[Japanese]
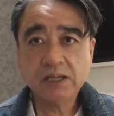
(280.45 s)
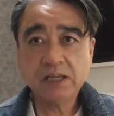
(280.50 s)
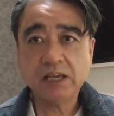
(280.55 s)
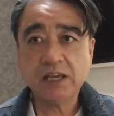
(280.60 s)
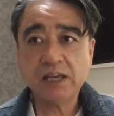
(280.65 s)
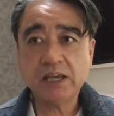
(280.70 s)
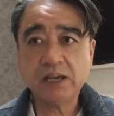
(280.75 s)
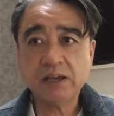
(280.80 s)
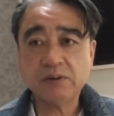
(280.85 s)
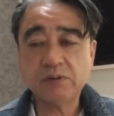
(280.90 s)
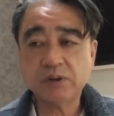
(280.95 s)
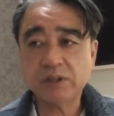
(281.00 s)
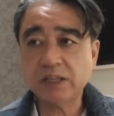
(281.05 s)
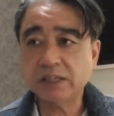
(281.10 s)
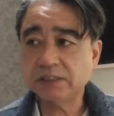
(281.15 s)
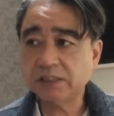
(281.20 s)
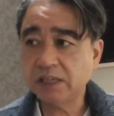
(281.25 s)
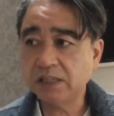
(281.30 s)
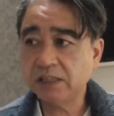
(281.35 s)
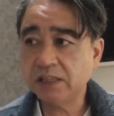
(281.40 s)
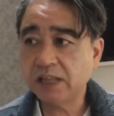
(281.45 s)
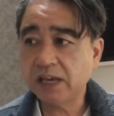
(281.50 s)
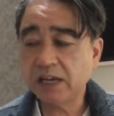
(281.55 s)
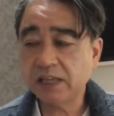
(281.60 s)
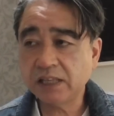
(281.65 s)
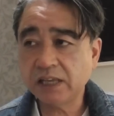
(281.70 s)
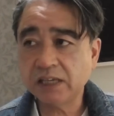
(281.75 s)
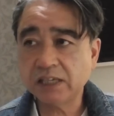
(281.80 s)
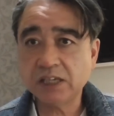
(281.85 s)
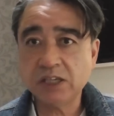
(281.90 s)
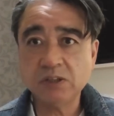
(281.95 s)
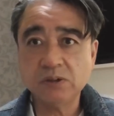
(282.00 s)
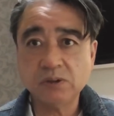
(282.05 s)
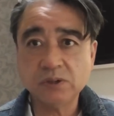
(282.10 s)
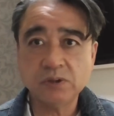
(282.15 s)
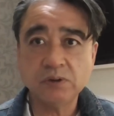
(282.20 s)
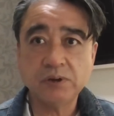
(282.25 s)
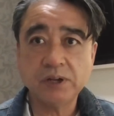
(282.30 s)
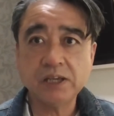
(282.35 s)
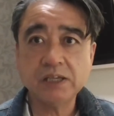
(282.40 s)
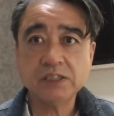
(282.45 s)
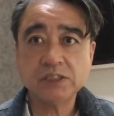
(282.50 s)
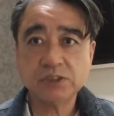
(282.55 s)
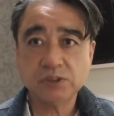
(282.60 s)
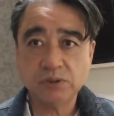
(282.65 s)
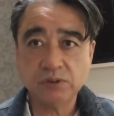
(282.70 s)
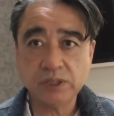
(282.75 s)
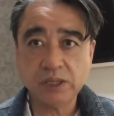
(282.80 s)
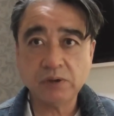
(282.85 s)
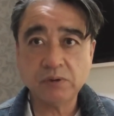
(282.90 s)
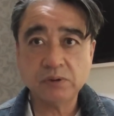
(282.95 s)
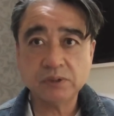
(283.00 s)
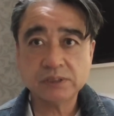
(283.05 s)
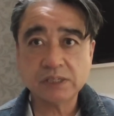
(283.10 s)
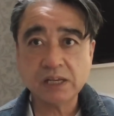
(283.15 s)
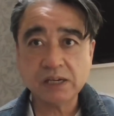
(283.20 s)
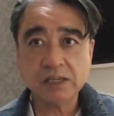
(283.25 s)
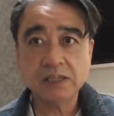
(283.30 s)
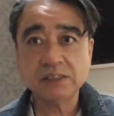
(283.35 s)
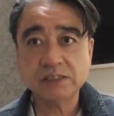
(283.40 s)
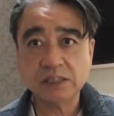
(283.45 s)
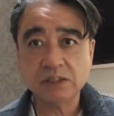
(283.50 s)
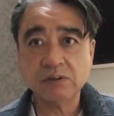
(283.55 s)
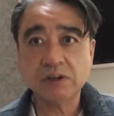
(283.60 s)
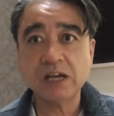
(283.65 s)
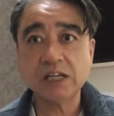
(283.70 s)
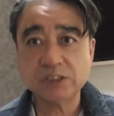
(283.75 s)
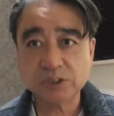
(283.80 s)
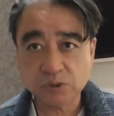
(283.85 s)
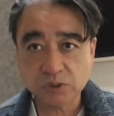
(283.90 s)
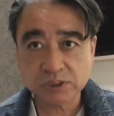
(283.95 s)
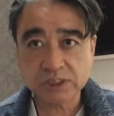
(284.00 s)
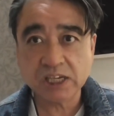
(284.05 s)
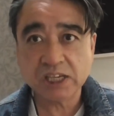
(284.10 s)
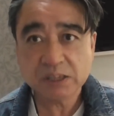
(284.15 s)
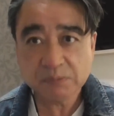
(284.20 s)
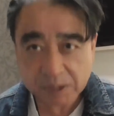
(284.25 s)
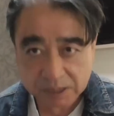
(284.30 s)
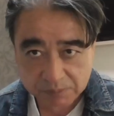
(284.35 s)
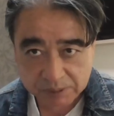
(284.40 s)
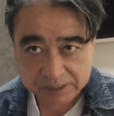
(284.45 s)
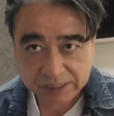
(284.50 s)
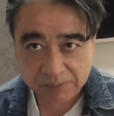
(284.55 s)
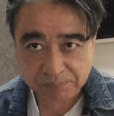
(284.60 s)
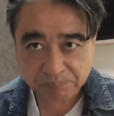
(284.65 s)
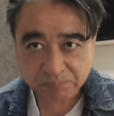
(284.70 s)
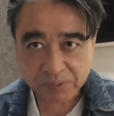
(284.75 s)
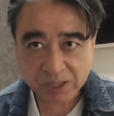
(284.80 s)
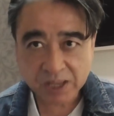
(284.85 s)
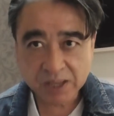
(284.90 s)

えー、これで仙台で昨日今日連勝でこの3連戦の勝ち越しが決まりました、